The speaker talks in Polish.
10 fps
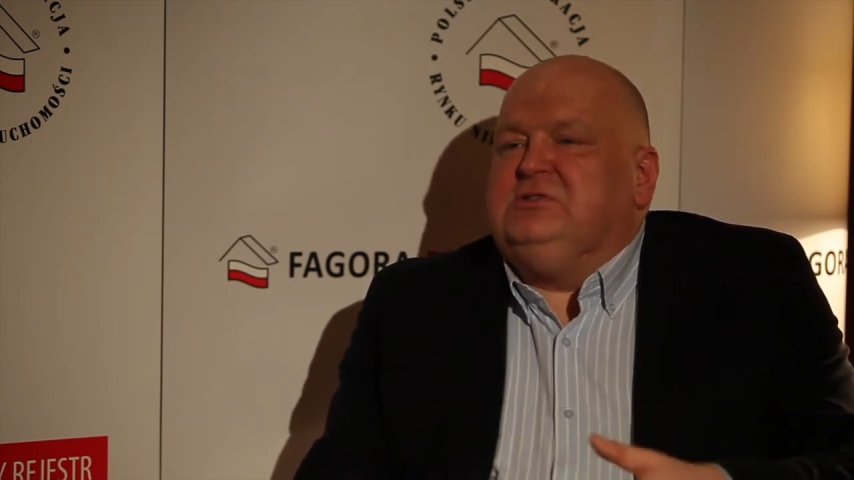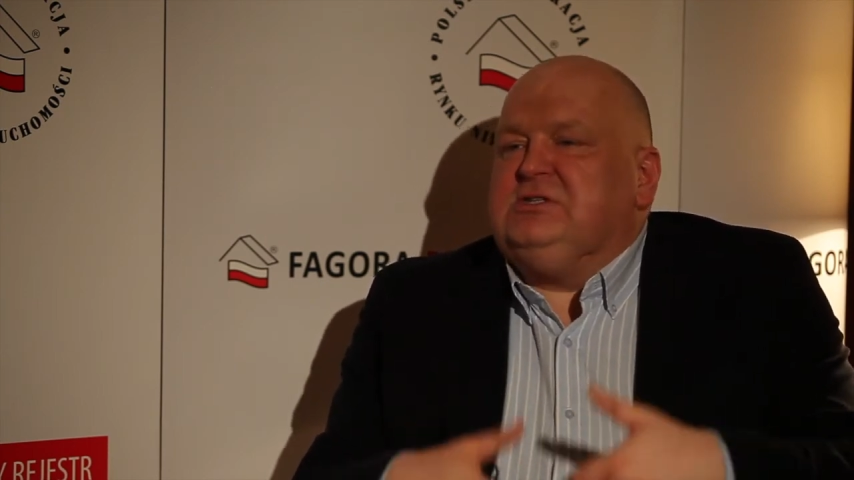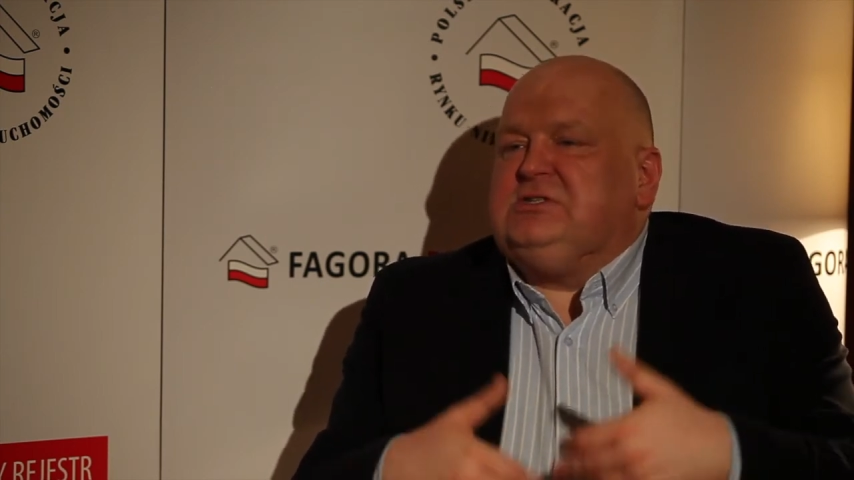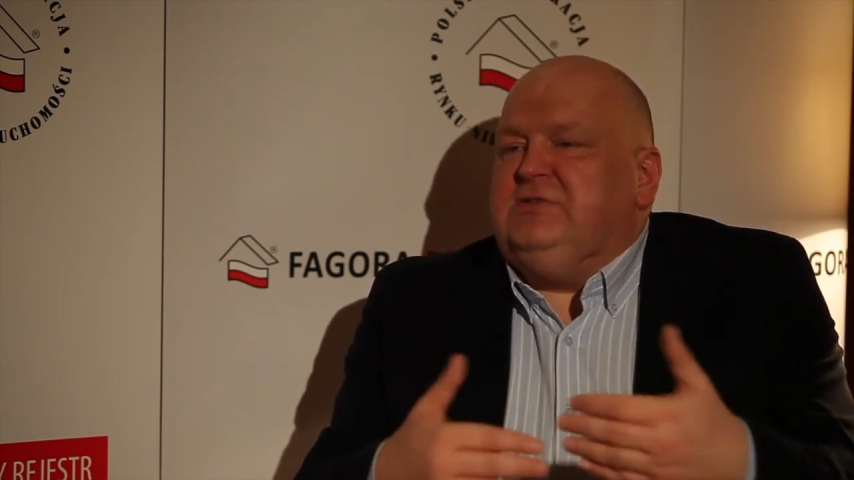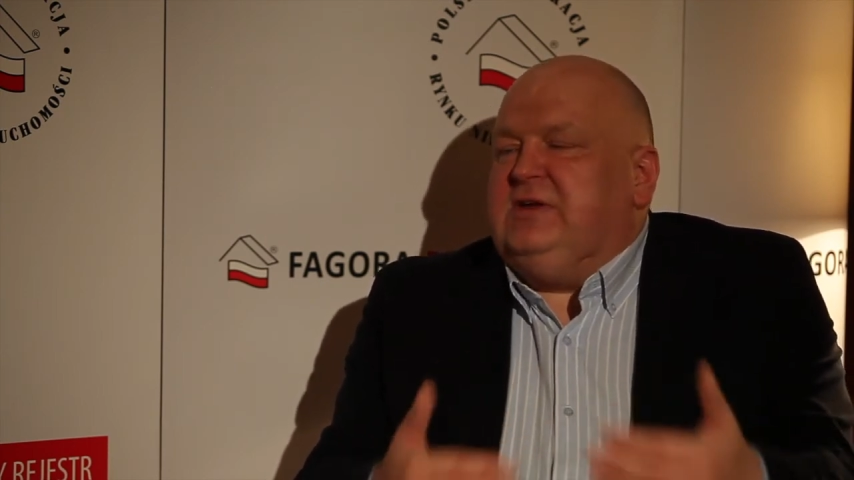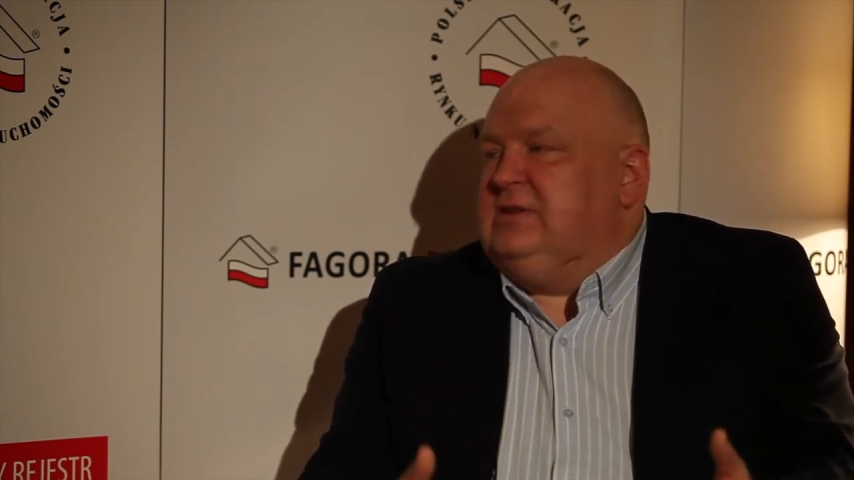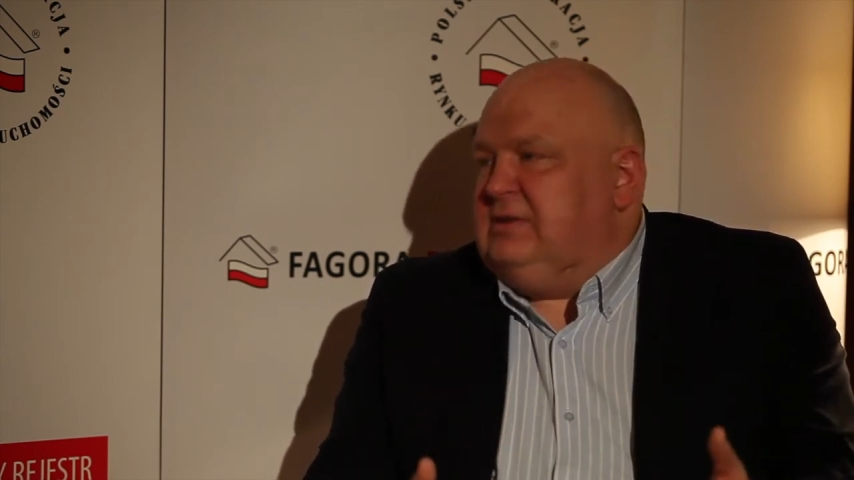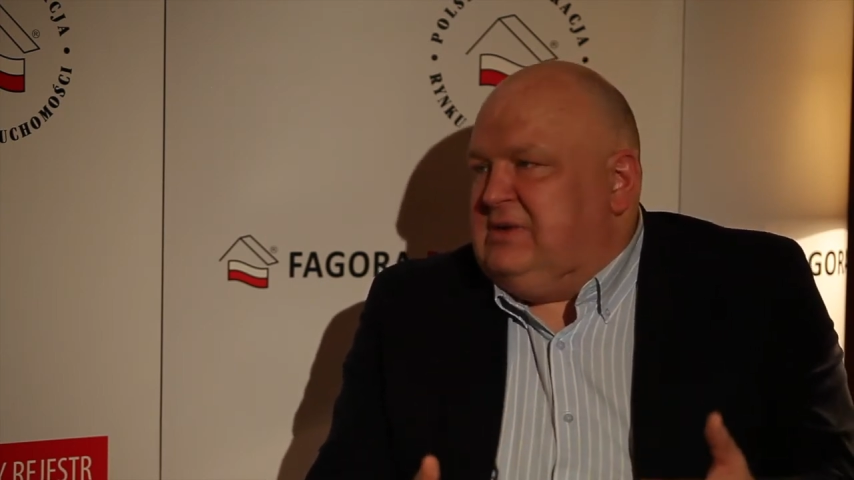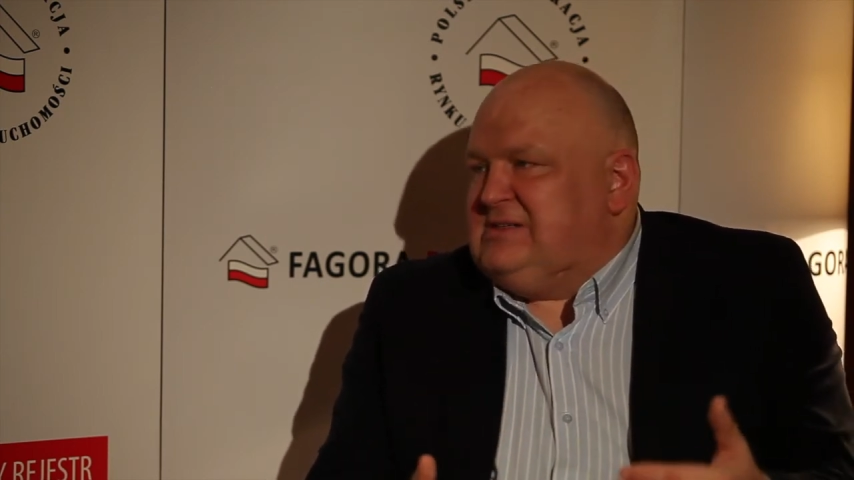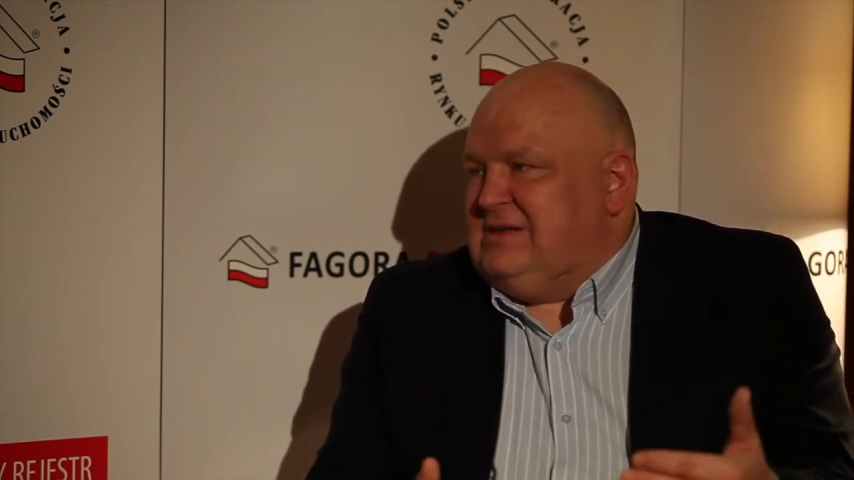gdzie jest
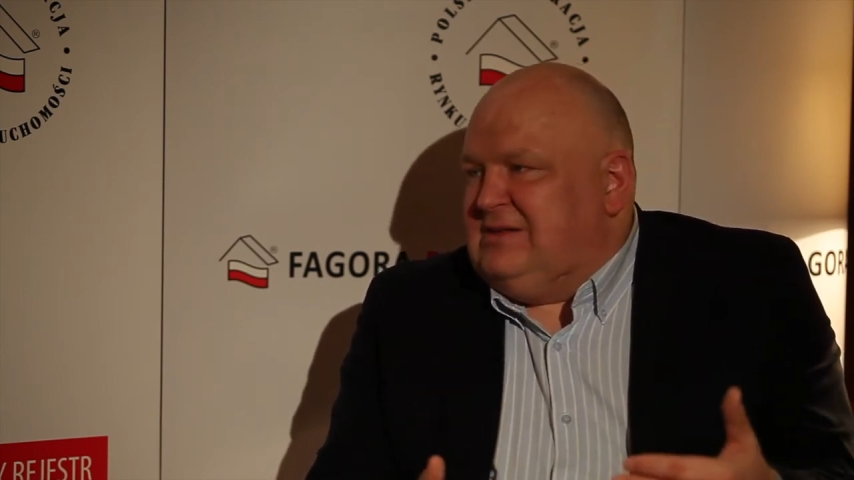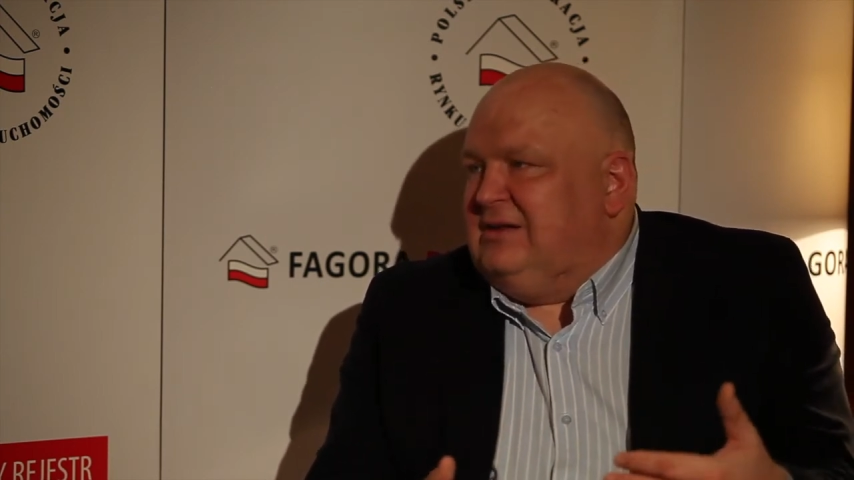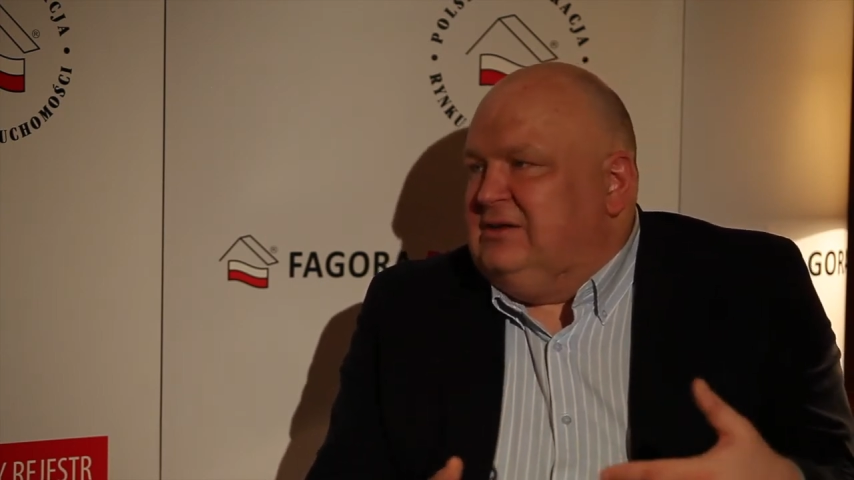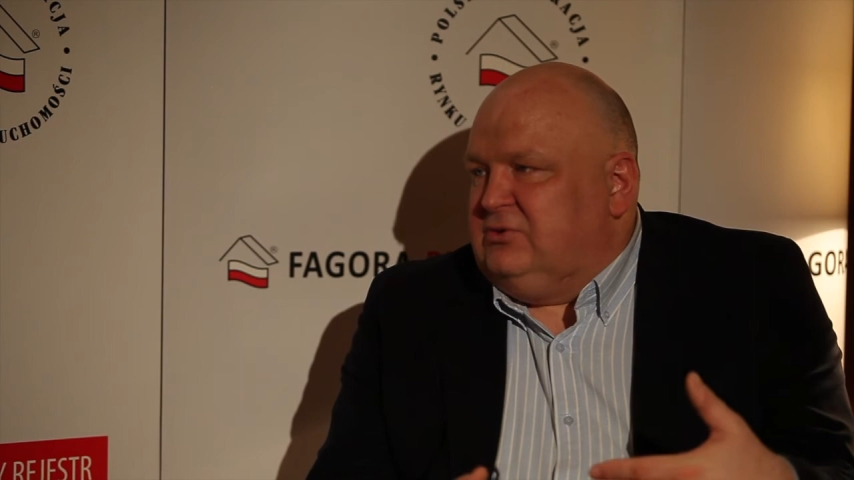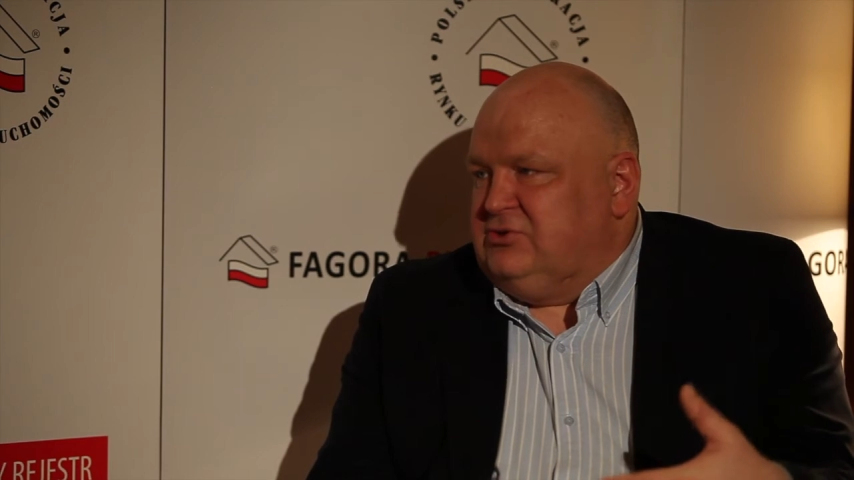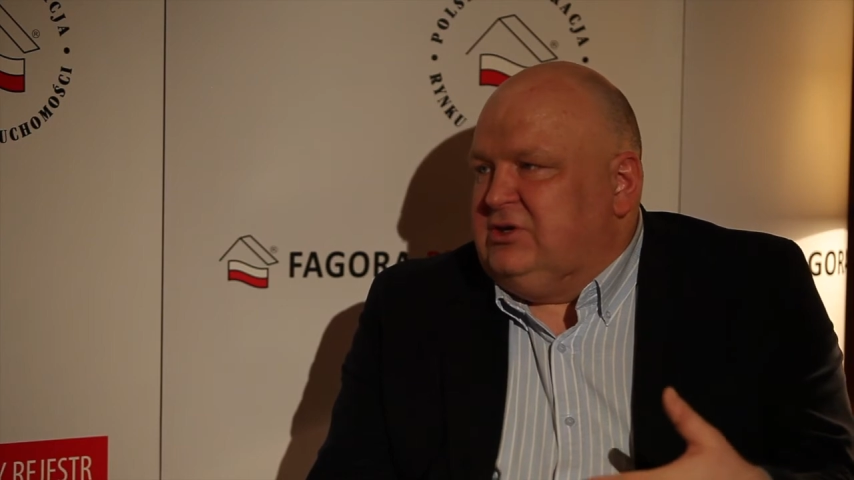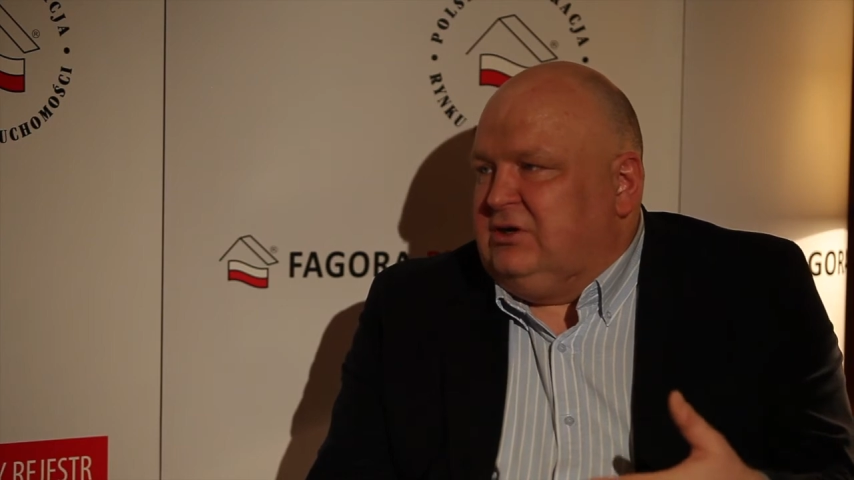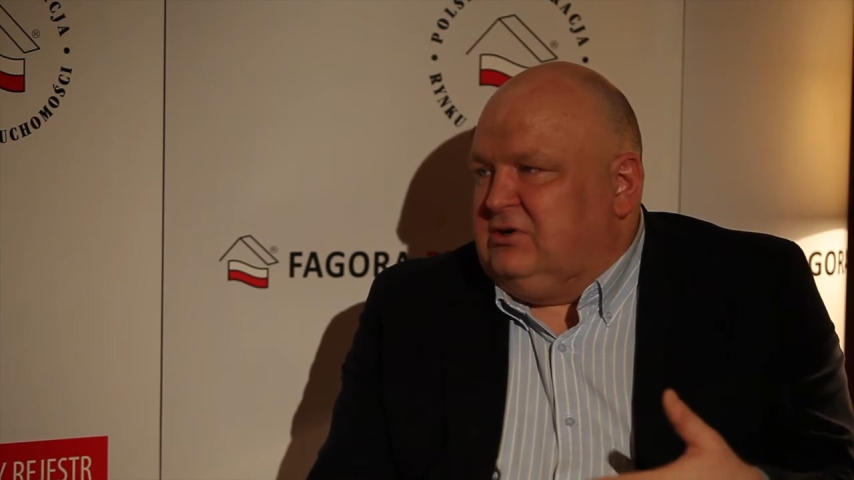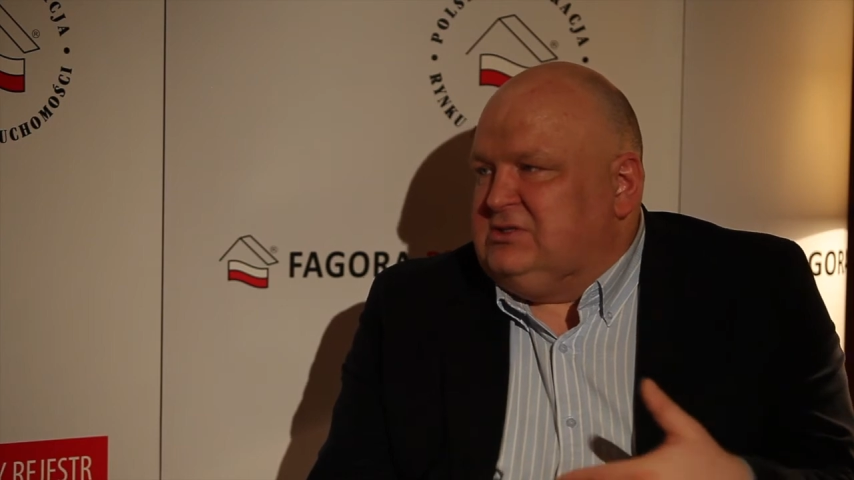świetna baza danych różnego